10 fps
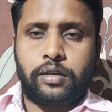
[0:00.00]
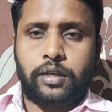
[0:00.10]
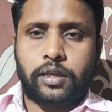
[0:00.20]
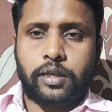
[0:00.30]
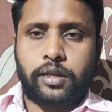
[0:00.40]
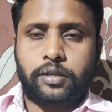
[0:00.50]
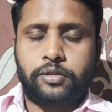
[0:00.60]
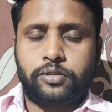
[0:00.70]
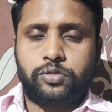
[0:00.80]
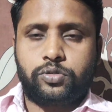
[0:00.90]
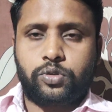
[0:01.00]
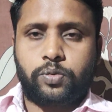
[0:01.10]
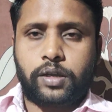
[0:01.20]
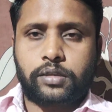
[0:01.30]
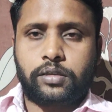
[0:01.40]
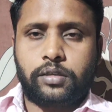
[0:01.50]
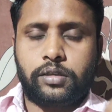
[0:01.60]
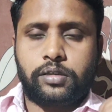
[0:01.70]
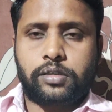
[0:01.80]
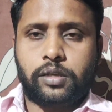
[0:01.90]
लगेगा जो भक्त
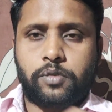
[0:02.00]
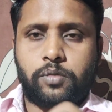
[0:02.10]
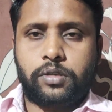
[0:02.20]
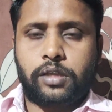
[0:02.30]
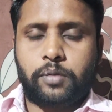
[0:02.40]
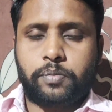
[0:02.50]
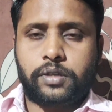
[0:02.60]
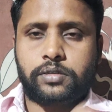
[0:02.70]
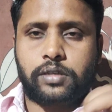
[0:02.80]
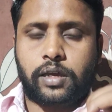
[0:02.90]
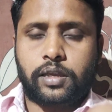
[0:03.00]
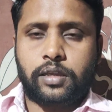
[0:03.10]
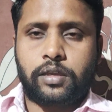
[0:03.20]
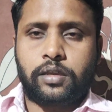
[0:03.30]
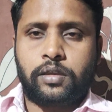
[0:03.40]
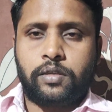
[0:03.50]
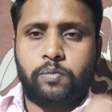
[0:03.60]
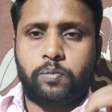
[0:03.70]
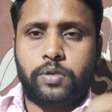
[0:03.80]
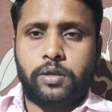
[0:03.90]
इस समय में धाम पर जा रहे हैं
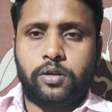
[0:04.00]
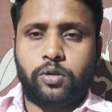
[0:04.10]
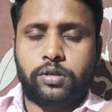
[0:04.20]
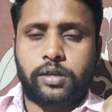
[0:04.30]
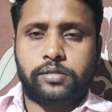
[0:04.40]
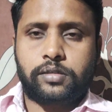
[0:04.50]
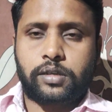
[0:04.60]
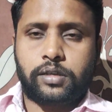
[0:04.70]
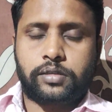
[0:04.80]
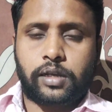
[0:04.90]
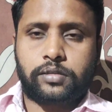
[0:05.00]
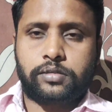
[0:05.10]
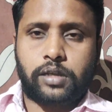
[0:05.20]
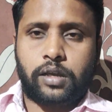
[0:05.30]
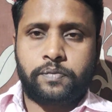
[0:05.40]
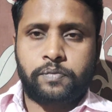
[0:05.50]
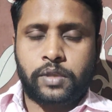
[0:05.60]
वे नो टेंशन के साथ जा